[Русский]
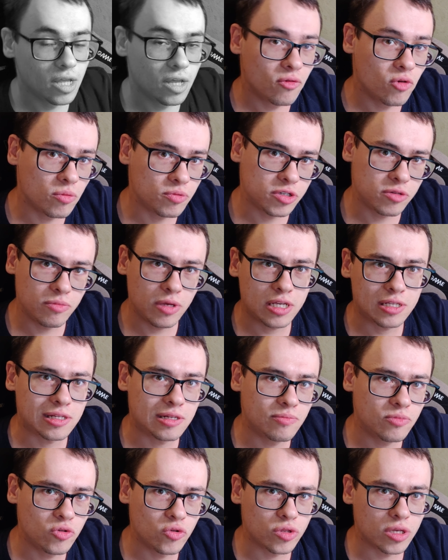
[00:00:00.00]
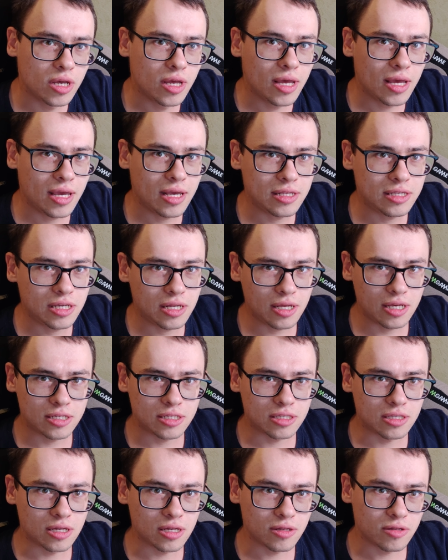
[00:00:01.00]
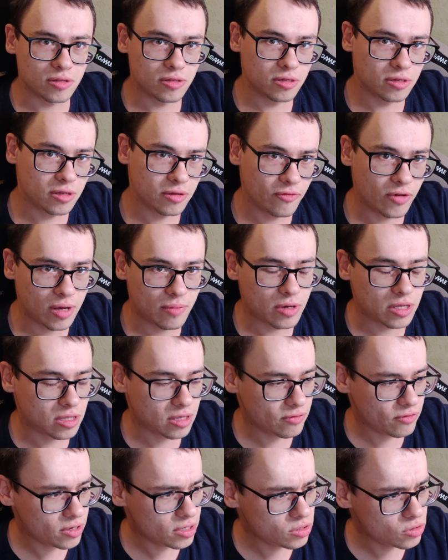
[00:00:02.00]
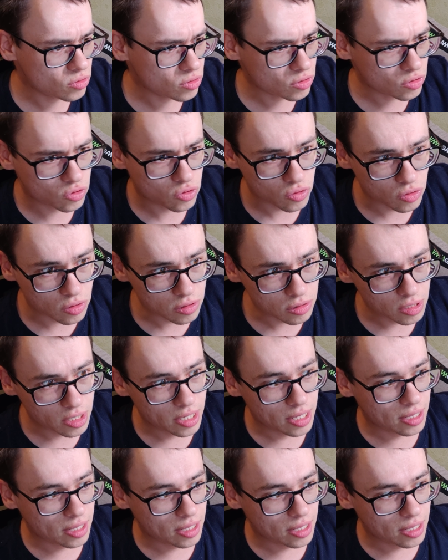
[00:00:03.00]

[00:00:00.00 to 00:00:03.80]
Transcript: В общем, если будет интересно вам это видео, то